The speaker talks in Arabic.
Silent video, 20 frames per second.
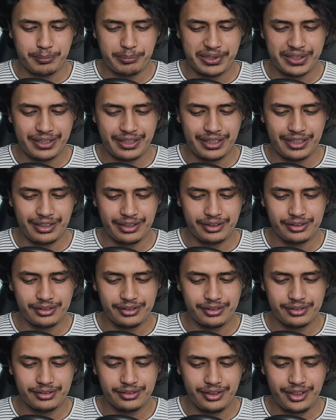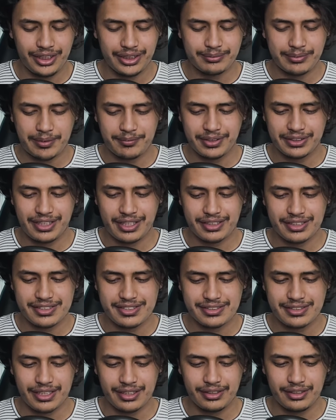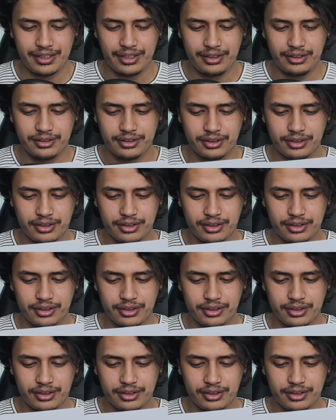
البناء احنا ما بنقدر نستنى